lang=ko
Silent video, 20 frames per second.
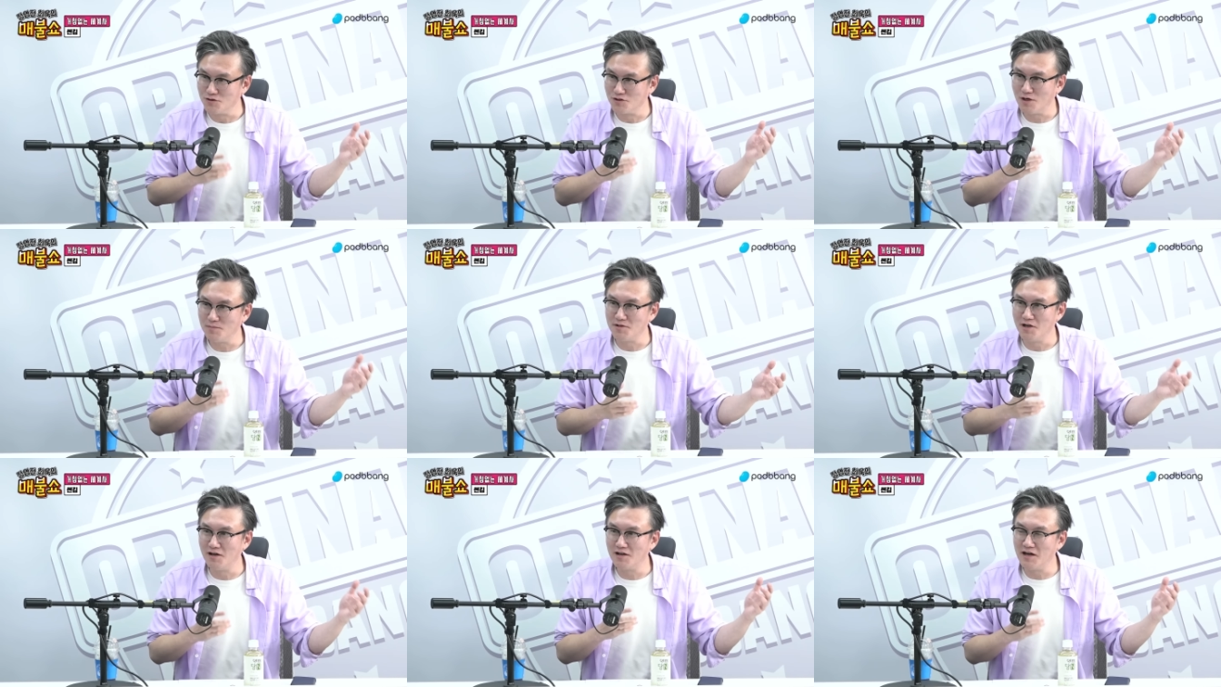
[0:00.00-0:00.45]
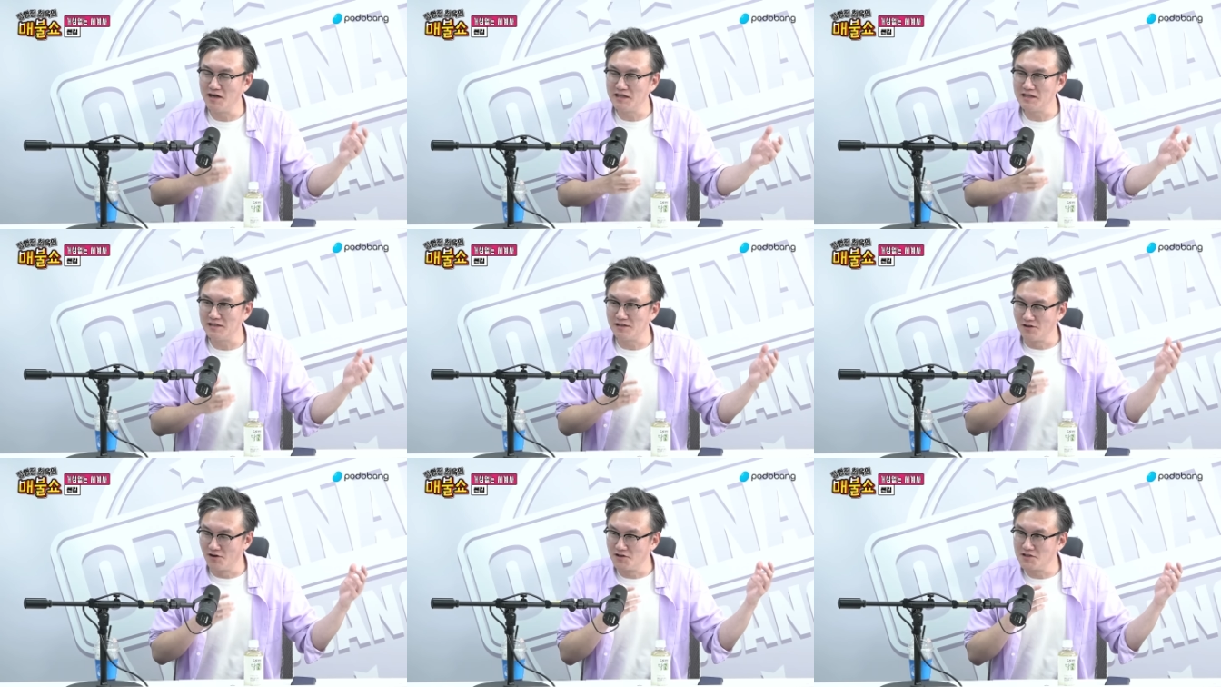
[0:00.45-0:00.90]
유럽
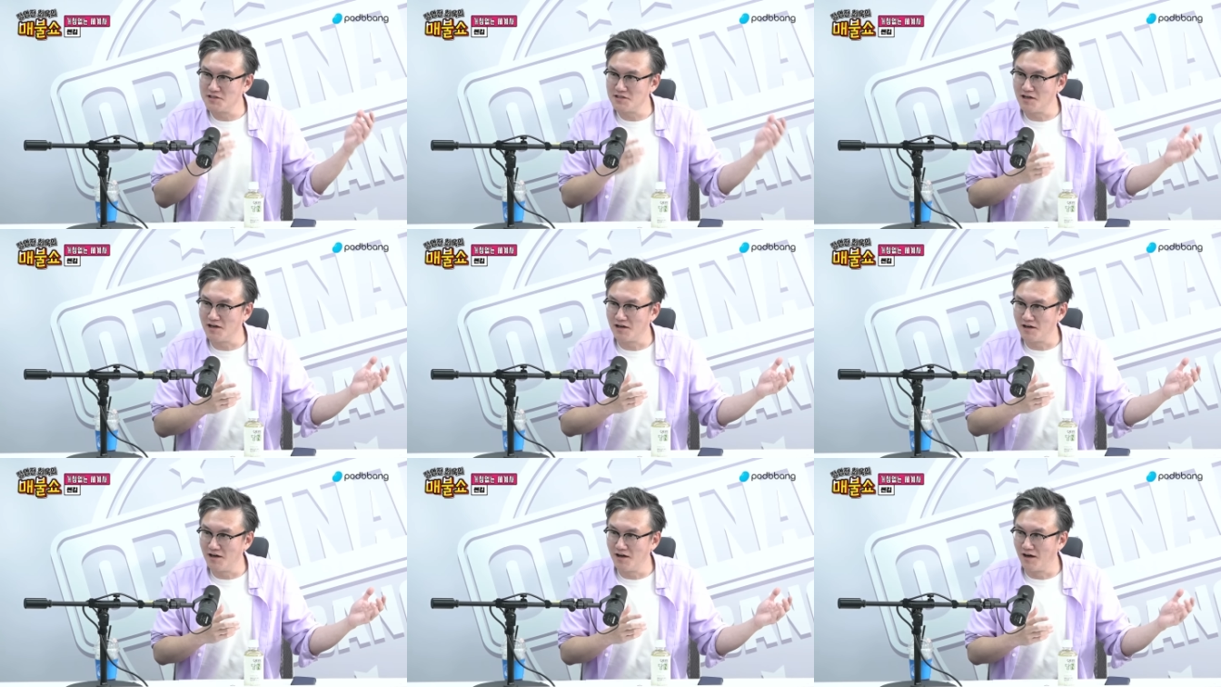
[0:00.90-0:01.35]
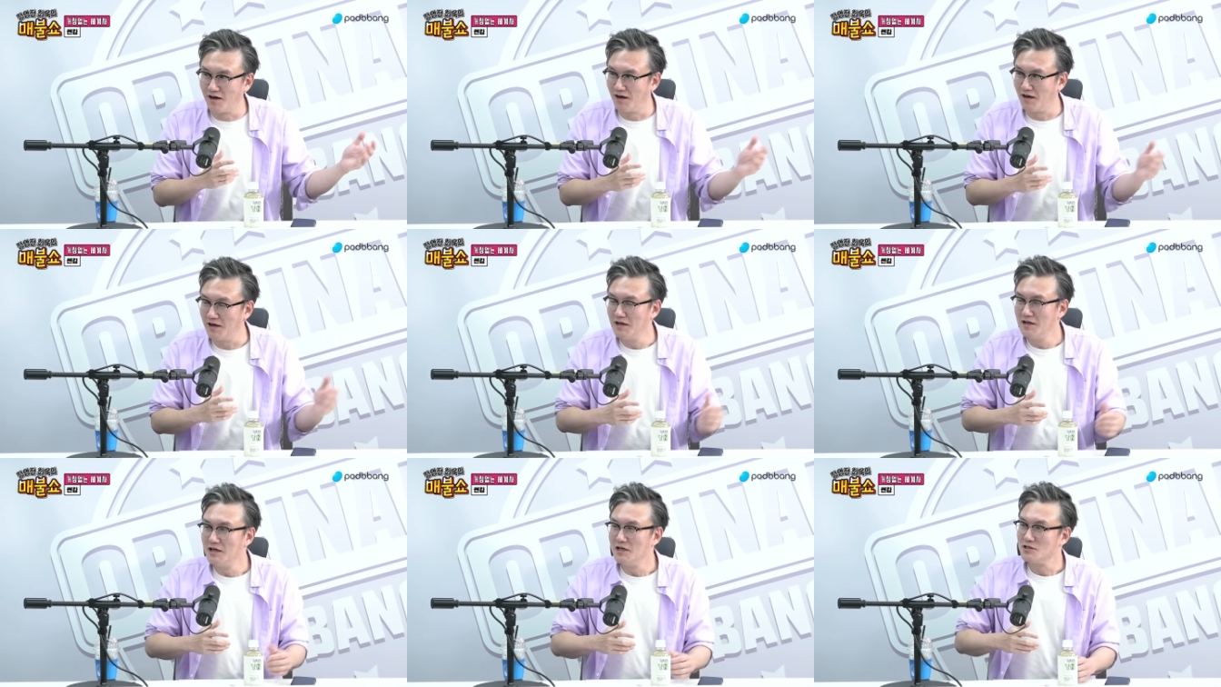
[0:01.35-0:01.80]
열강인
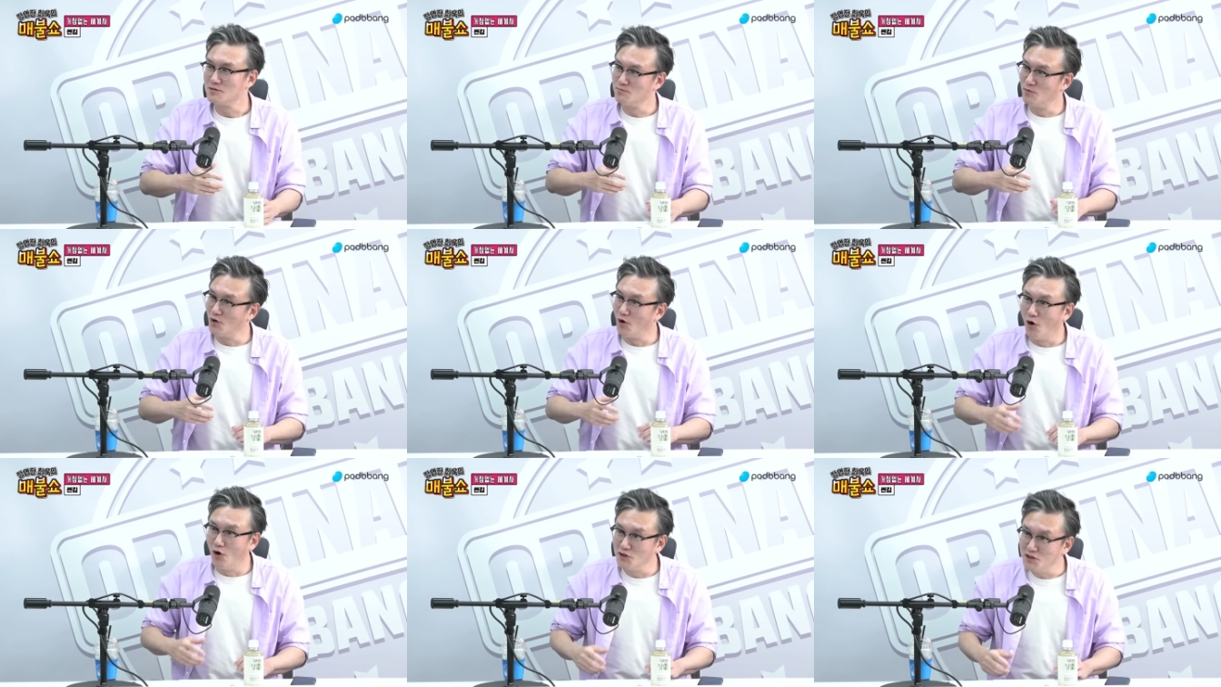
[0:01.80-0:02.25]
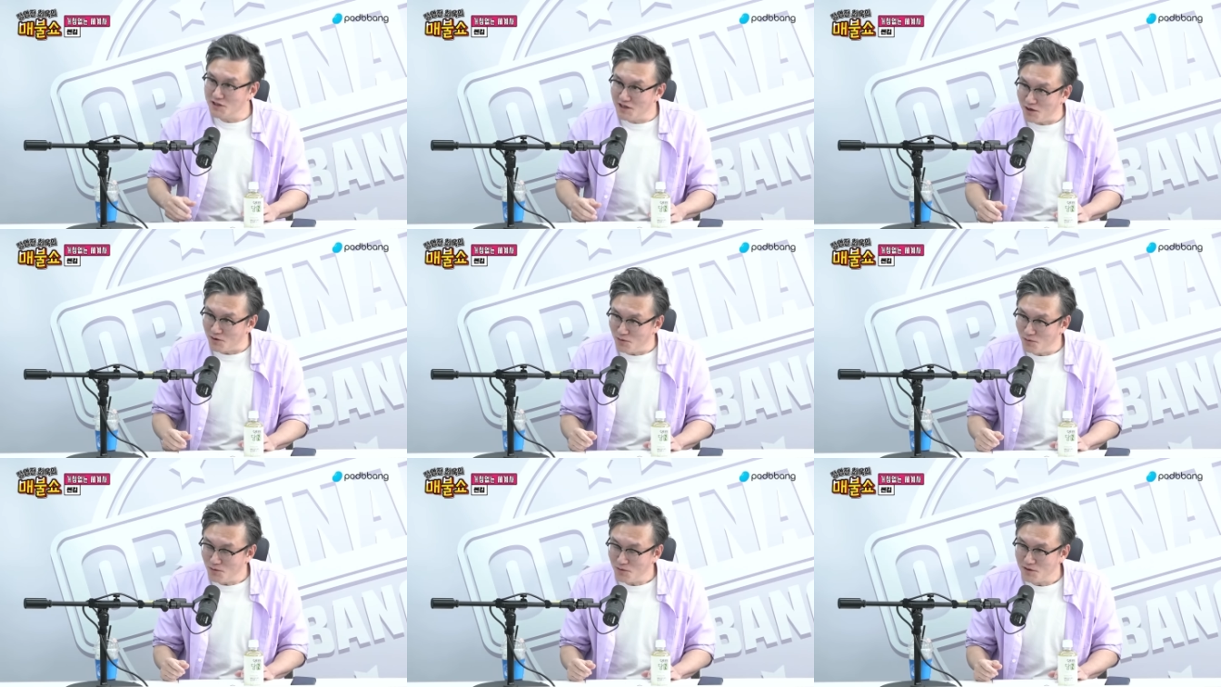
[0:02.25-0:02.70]
러시아가 뭐
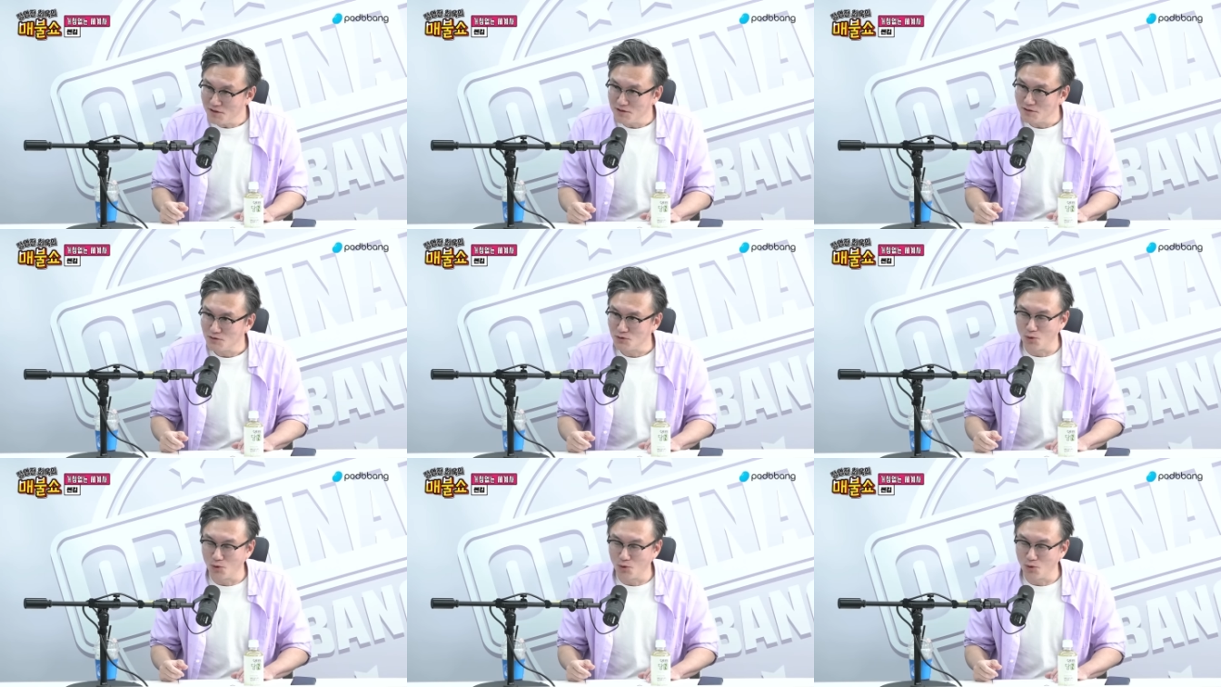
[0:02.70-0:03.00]
어디라고?